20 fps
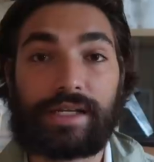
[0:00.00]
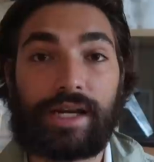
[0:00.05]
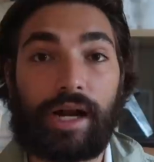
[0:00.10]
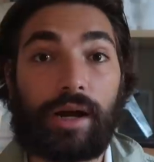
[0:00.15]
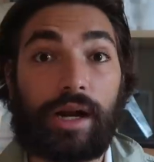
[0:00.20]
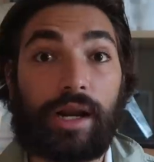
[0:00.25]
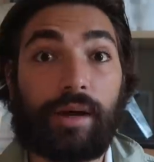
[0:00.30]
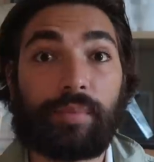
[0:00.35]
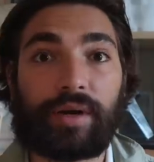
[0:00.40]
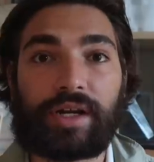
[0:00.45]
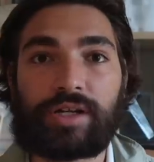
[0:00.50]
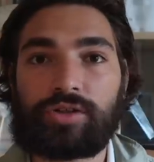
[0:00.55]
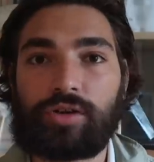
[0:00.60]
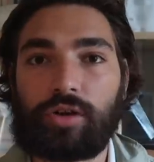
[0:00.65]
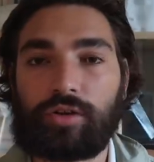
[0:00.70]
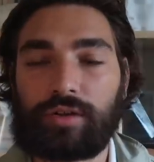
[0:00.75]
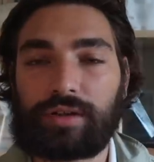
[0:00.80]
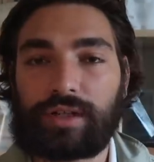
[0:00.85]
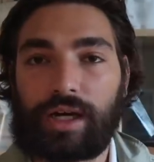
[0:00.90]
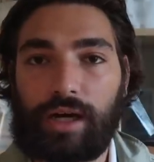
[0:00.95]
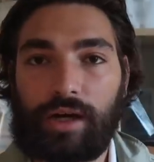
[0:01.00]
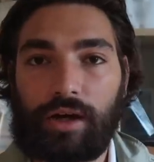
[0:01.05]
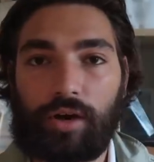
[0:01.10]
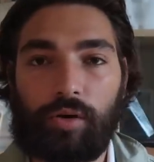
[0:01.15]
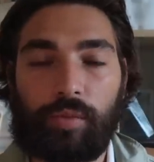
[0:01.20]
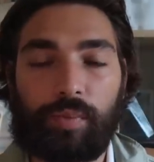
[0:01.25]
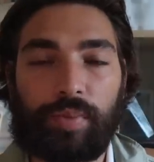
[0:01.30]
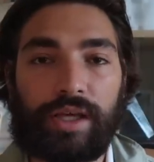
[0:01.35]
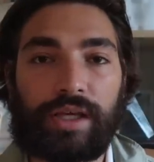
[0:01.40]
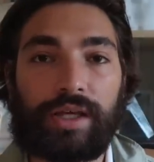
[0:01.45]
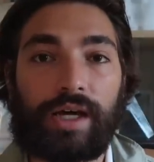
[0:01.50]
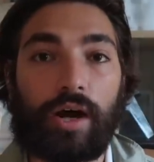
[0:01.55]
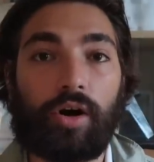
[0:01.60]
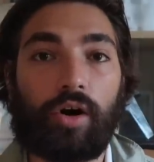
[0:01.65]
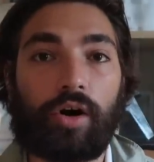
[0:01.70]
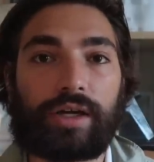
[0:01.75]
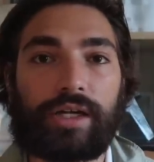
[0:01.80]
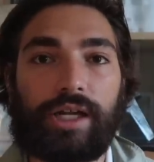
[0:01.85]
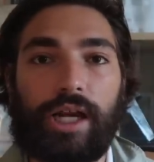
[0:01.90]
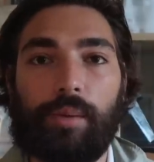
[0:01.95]
qu'il a l'impression de trahir le pays
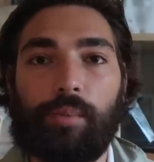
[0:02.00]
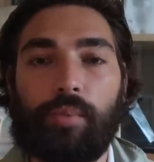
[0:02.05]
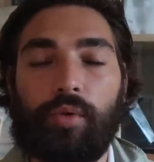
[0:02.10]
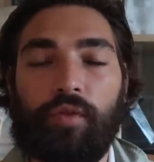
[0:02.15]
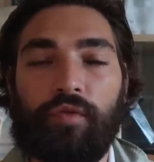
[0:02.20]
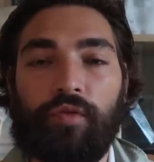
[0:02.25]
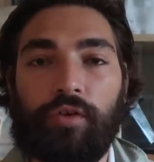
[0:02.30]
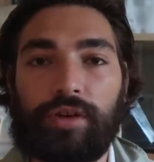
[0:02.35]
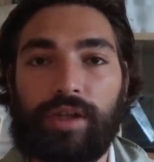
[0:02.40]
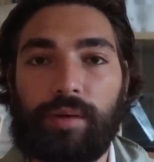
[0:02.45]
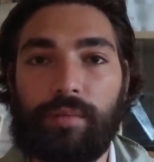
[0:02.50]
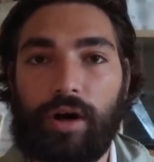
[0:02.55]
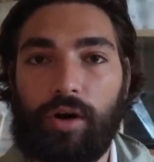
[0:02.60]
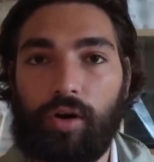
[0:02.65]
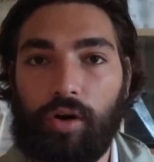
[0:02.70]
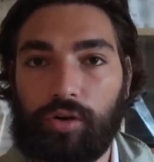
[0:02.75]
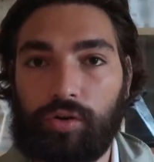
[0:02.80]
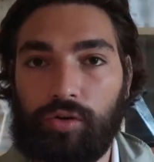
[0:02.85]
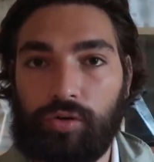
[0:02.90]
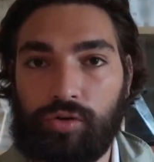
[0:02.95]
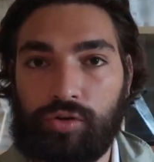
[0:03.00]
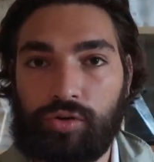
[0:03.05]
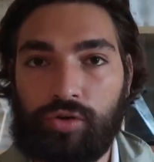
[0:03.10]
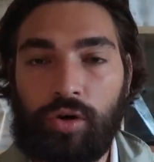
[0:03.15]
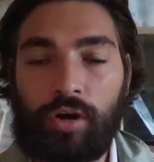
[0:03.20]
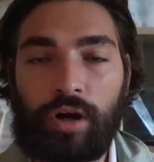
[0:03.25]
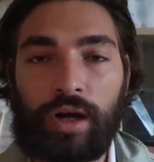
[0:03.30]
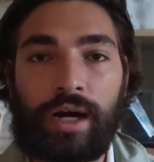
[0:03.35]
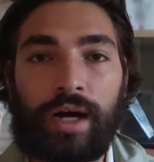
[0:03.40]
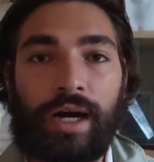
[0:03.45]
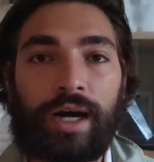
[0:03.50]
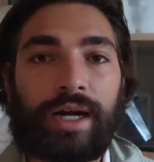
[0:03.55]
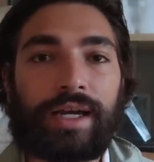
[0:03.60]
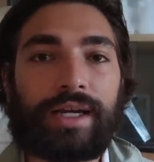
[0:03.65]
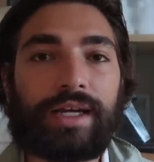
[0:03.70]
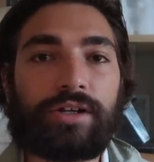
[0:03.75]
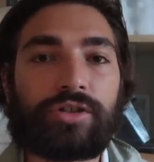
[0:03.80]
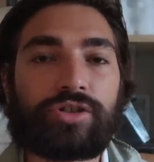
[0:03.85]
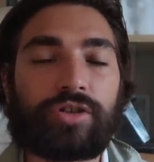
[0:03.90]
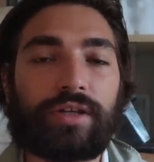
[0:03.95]
alors qu'il aime profondément leur culture.
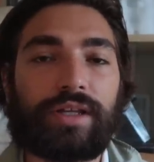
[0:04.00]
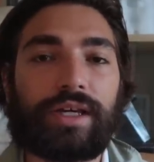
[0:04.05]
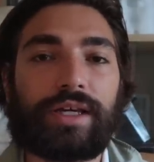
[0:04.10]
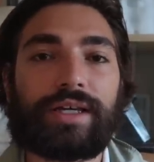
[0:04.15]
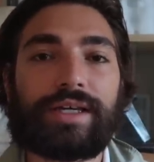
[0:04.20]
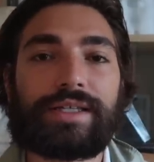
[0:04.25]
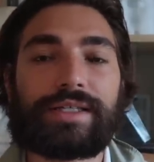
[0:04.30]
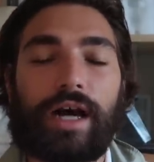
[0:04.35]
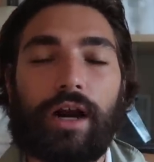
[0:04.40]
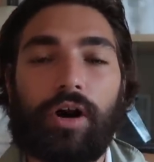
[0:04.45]
Il se déguise